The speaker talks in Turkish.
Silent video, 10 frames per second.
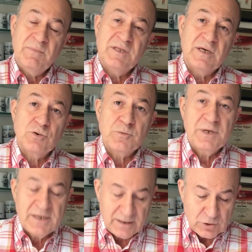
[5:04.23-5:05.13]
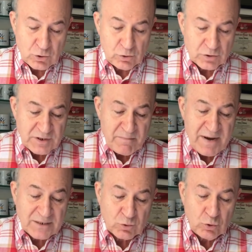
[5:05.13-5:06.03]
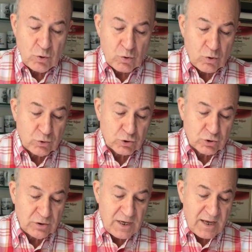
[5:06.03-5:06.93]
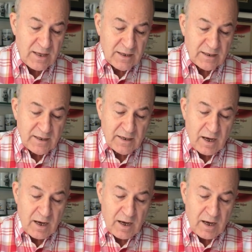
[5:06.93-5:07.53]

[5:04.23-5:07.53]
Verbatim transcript: bir tecrübeli kaleci olursa Mert Günok konusunda e,